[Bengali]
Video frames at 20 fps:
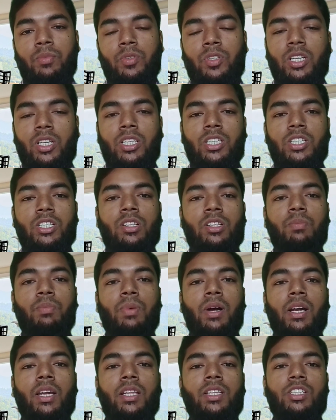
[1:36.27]
সাথে সাথে
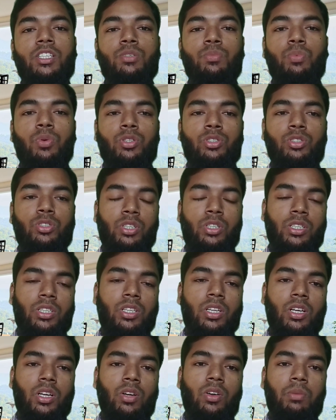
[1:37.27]
বাংলাদেশি
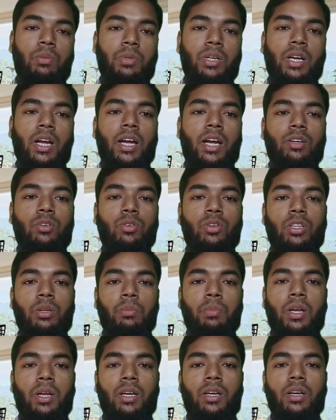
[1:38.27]
পর্যটকদেরকেও আপনি গাইড করতে
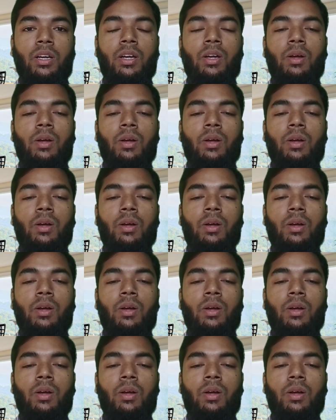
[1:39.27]
পারেন